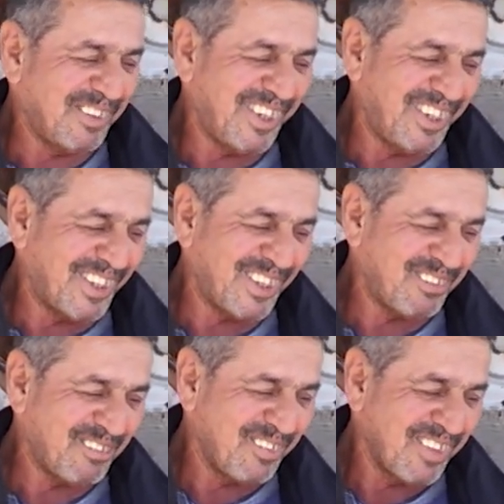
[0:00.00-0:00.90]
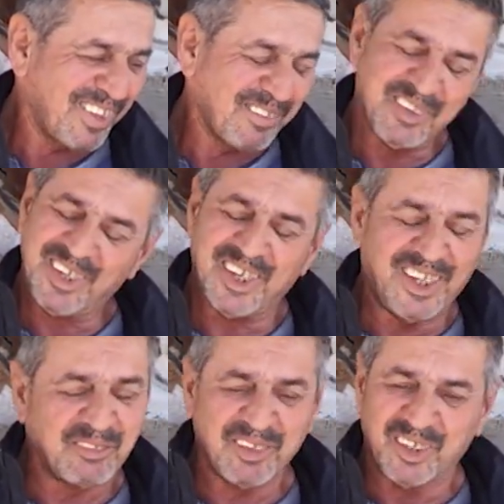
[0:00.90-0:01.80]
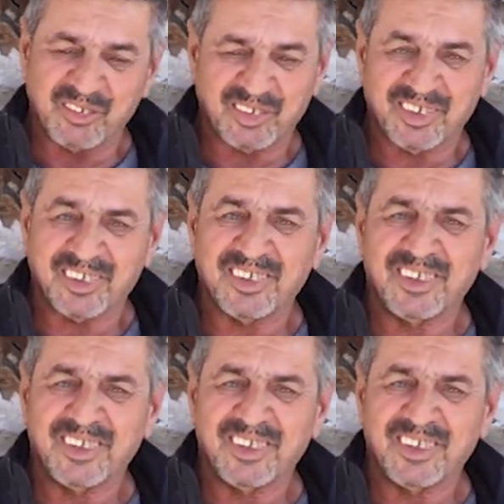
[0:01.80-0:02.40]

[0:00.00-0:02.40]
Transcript: بالله العظيم الحمد لله والشكر بالله الحمد لله والشكر